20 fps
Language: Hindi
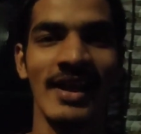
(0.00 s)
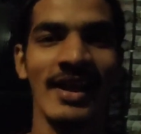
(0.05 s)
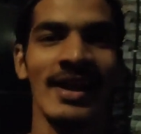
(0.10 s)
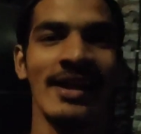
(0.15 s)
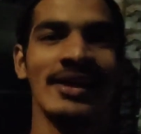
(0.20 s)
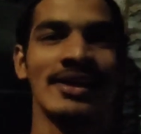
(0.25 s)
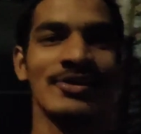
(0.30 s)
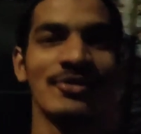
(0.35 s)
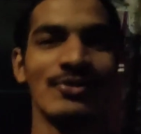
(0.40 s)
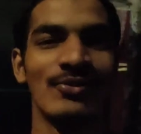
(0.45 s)

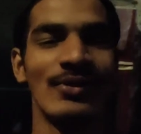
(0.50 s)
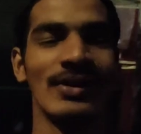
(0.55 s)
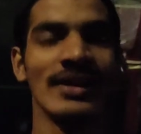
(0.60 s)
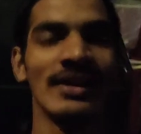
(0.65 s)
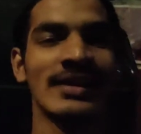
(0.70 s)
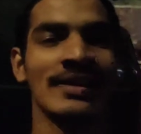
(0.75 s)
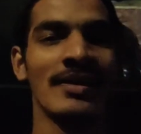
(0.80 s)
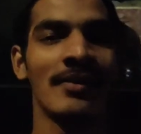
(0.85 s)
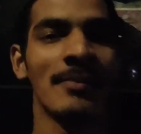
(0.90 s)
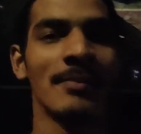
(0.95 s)
एंड
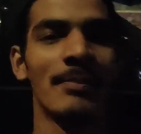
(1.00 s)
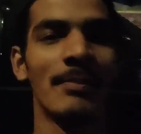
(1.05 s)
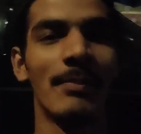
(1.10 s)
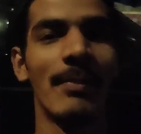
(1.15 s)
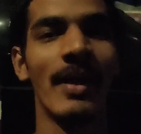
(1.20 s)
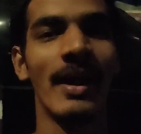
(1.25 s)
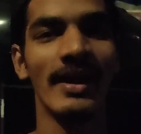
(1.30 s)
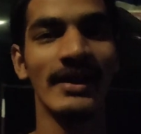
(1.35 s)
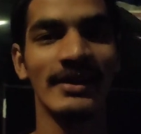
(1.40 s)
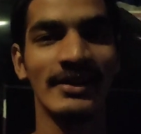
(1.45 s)
वेलकम
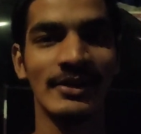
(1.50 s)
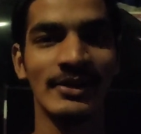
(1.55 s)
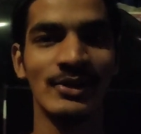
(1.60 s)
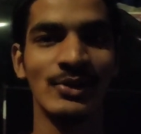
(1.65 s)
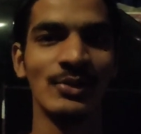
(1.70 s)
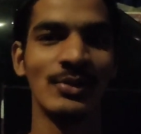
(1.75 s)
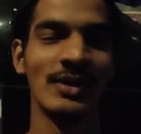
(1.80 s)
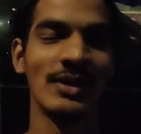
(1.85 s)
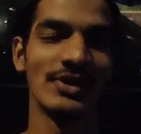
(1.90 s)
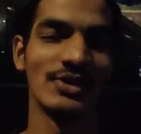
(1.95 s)
बैक
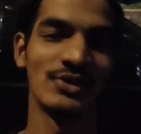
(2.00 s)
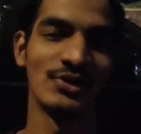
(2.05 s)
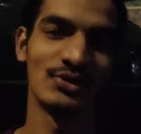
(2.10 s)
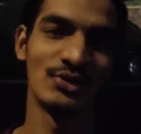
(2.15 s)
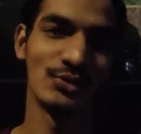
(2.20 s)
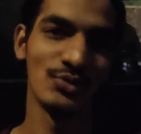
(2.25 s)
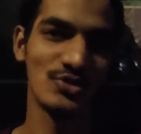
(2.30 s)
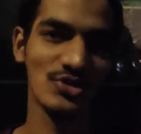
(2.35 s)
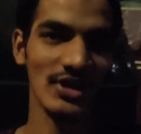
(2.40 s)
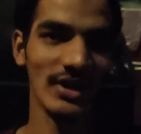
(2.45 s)
टू माय
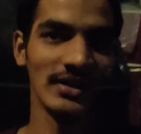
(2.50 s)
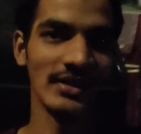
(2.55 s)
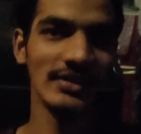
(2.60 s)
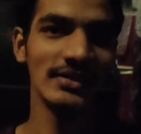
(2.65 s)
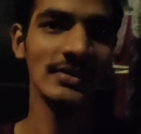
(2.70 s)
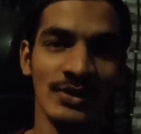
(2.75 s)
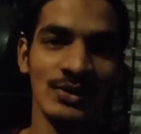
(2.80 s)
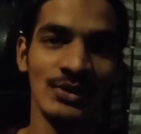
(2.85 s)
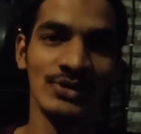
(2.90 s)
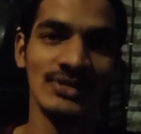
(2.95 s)
यूट्यूब
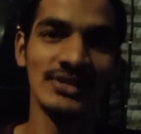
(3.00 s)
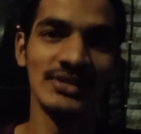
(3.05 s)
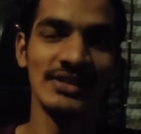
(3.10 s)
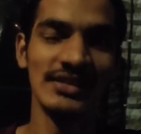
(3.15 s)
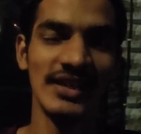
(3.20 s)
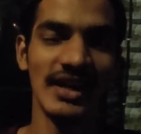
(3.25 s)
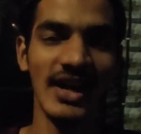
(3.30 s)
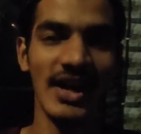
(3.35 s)
चैनल तो जी